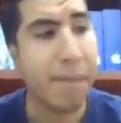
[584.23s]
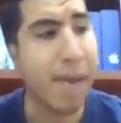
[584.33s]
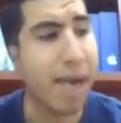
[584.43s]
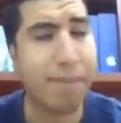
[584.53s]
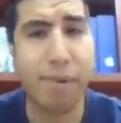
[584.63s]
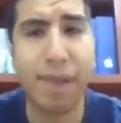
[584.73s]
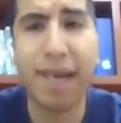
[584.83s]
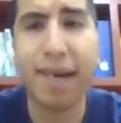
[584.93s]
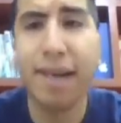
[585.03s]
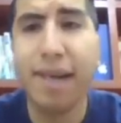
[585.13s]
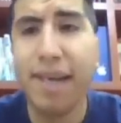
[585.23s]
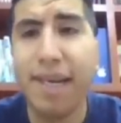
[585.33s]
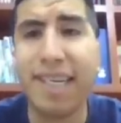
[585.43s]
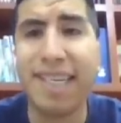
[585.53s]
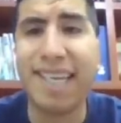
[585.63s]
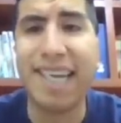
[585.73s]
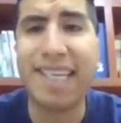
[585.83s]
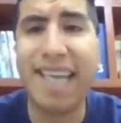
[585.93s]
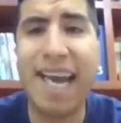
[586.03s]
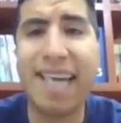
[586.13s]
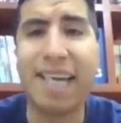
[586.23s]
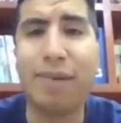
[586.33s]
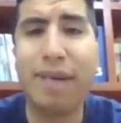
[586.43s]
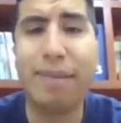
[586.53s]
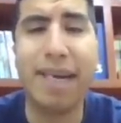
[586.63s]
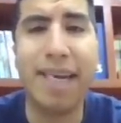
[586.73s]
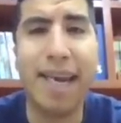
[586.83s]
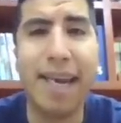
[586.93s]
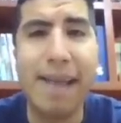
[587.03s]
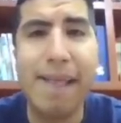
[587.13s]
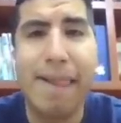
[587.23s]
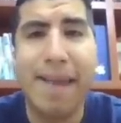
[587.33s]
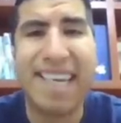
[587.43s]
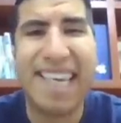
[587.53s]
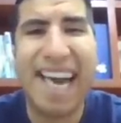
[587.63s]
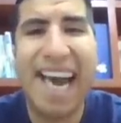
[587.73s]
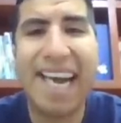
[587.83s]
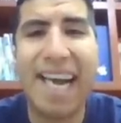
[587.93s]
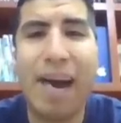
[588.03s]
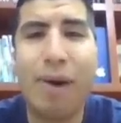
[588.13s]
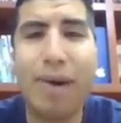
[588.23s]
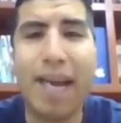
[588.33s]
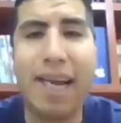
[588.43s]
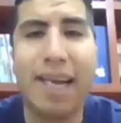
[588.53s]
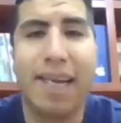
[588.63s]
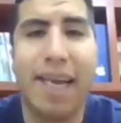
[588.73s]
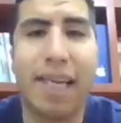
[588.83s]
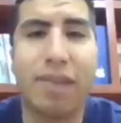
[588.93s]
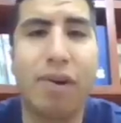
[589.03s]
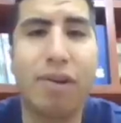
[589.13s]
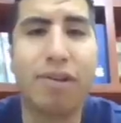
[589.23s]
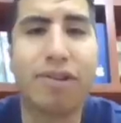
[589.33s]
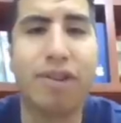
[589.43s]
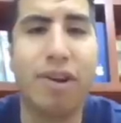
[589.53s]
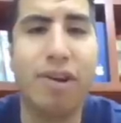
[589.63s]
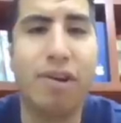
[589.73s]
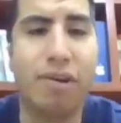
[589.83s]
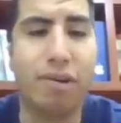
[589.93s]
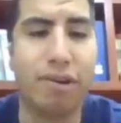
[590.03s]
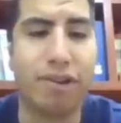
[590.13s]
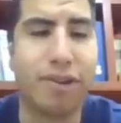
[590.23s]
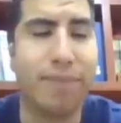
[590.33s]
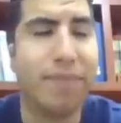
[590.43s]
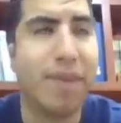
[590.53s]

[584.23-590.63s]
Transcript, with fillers: para poder intentar de alguna manera eh, llegar ahora a todos los